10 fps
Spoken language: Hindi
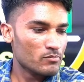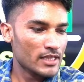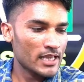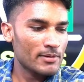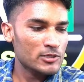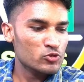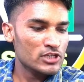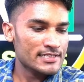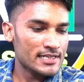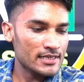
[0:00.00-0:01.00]
एक बार जुड़ जाए
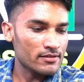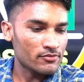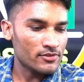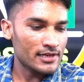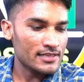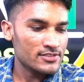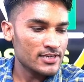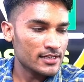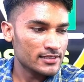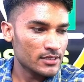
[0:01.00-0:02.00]
सारे फिर क्लास स्टार्ट
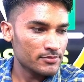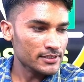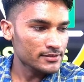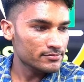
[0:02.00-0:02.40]
करते हैं अपनी